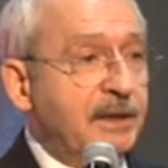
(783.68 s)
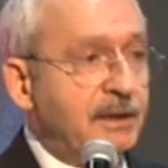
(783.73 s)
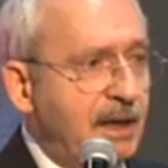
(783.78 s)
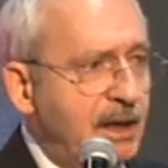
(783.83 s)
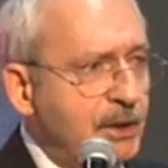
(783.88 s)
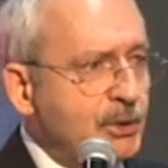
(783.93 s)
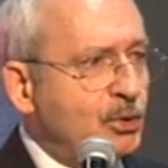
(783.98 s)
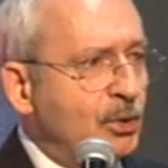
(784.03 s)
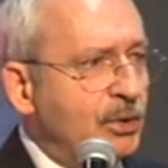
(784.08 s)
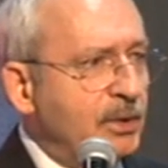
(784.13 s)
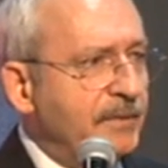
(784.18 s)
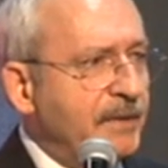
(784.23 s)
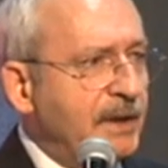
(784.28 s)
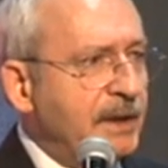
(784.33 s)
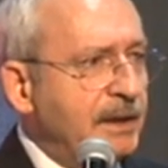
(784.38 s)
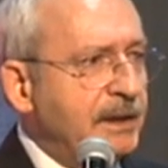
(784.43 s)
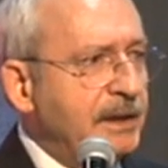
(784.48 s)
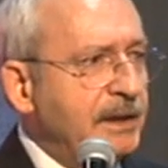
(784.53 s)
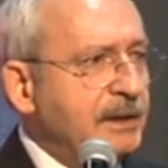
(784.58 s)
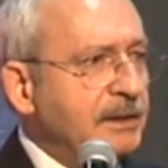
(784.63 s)
gen soru
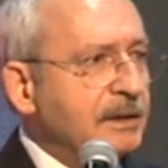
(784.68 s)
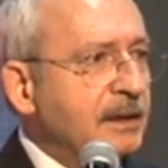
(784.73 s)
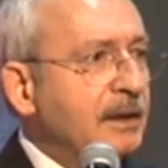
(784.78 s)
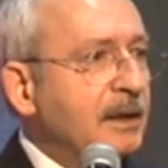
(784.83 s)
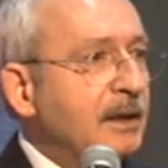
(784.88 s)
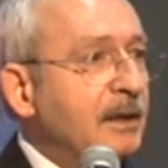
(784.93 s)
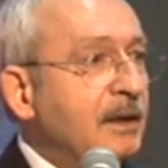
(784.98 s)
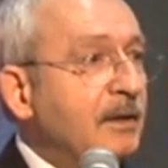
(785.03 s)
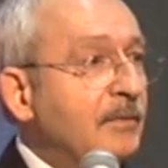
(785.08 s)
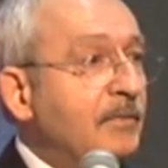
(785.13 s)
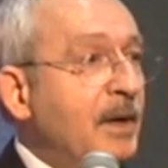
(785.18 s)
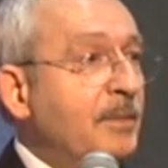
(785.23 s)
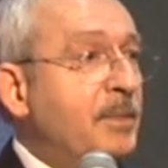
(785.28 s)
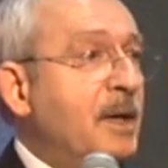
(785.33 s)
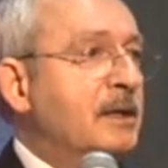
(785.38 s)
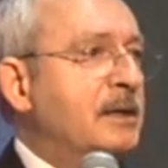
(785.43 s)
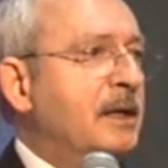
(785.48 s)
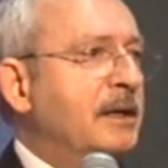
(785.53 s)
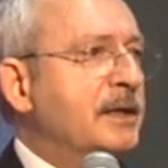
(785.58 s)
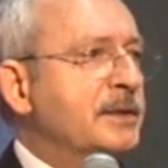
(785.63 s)
verilir ve
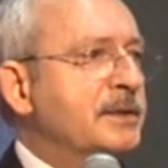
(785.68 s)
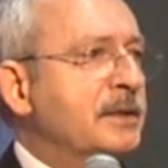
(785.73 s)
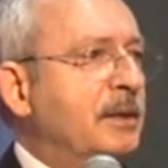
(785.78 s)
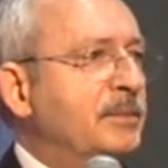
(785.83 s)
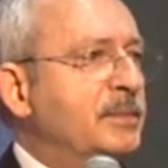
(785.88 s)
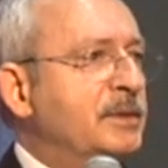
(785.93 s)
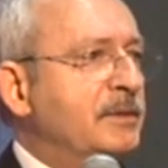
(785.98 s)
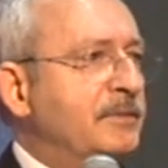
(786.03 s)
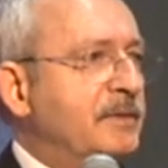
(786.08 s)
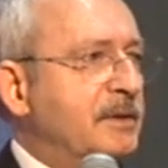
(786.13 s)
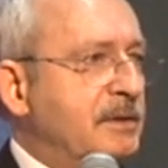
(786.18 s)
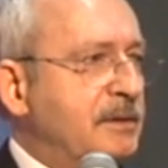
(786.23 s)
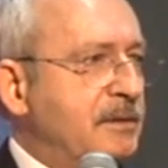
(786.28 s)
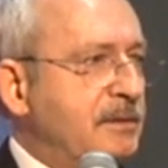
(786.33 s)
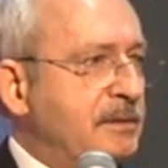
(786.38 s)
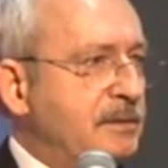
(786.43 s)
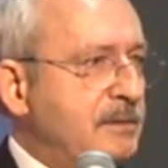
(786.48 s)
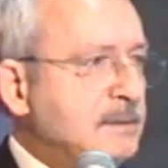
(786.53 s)
bakan hesabını verir.